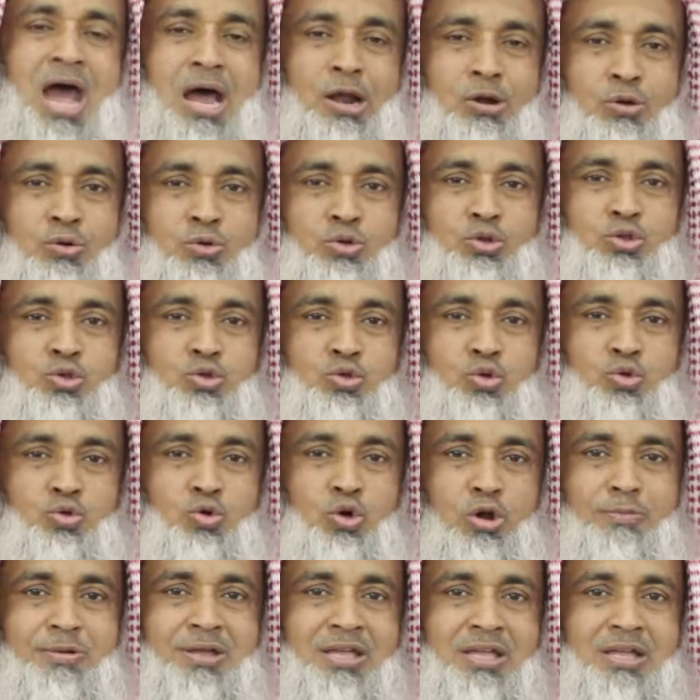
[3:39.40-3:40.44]
আনুগত্য
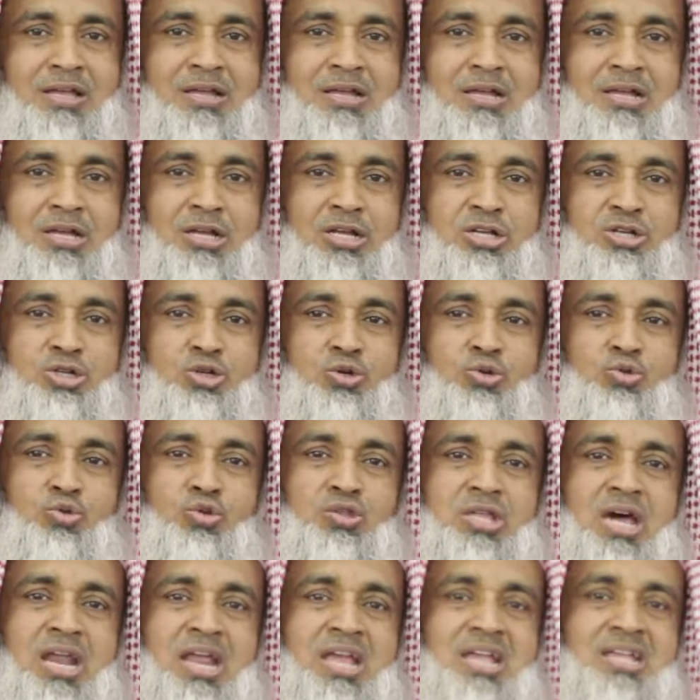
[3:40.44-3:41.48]
করবে শুধু
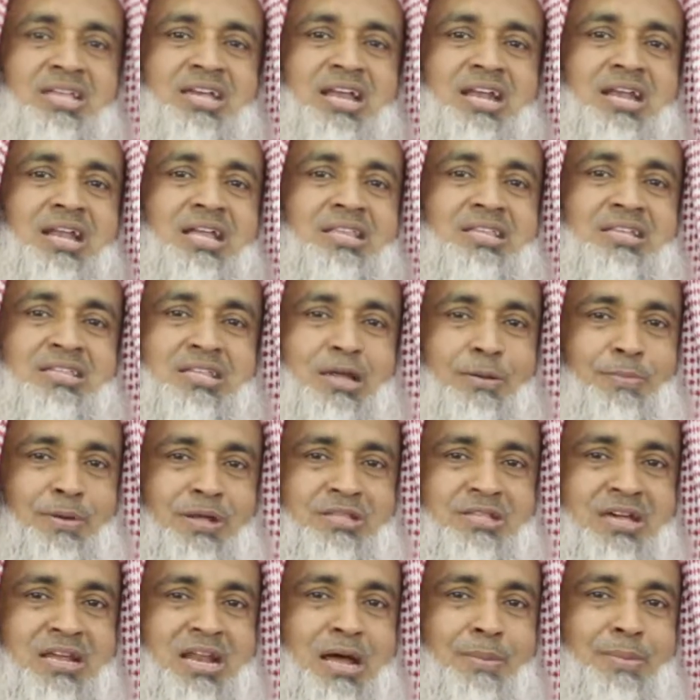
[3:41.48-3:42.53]
তারাই জান্নাতে যাবে
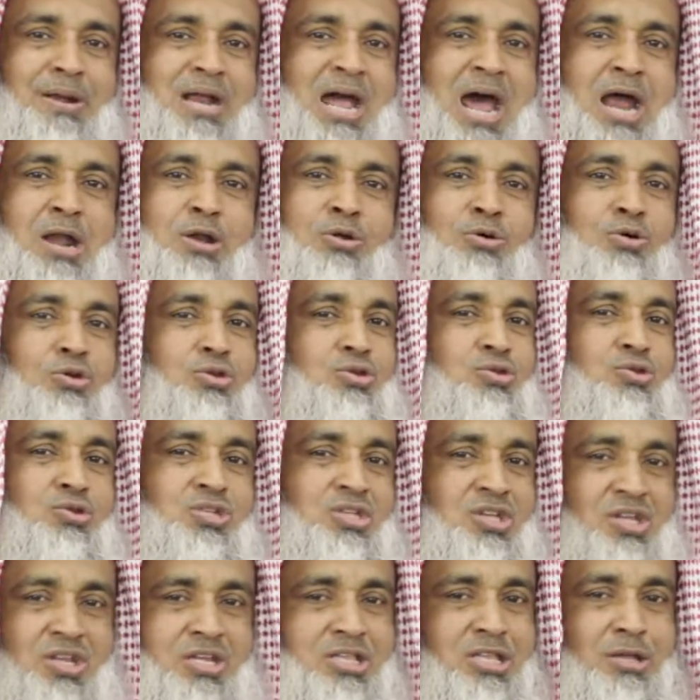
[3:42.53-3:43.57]
যারা আমার আনুগত্য
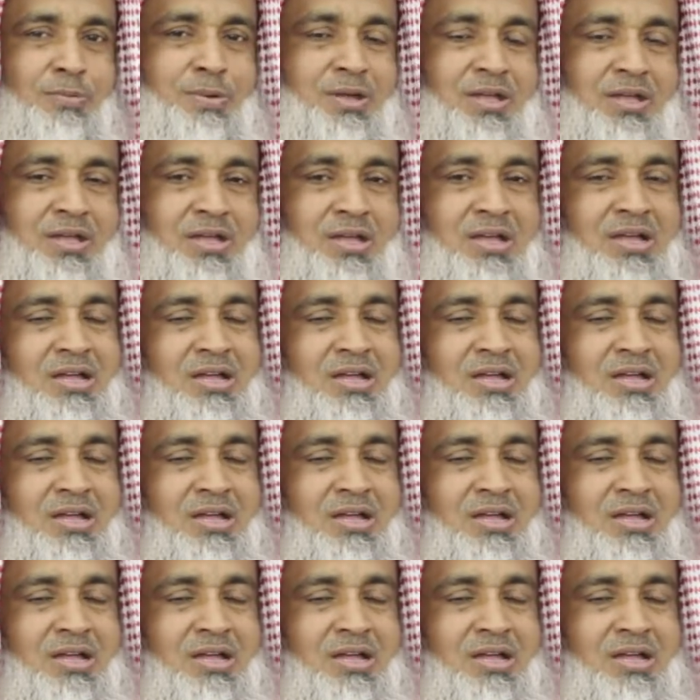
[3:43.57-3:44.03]
ছেড়ে দিবে